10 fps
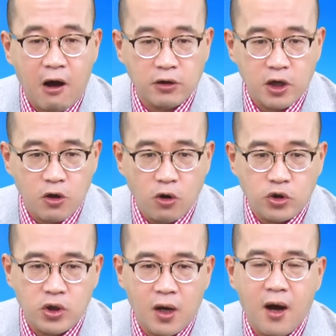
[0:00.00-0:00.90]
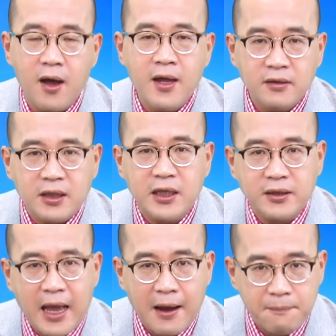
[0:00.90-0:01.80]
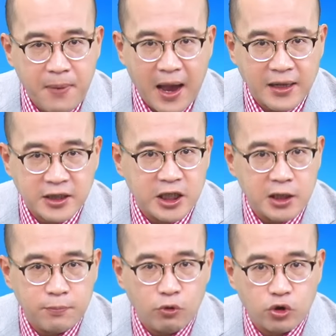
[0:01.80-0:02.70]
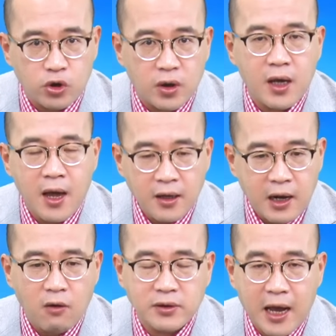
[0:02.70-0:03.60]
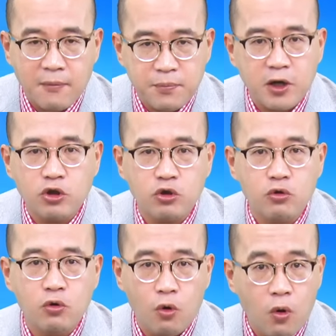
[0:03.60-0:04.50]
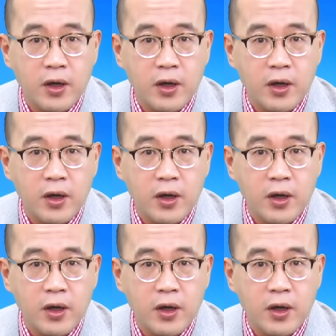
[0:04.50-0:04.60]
的工具哈，低档霸气布局，高档喷出获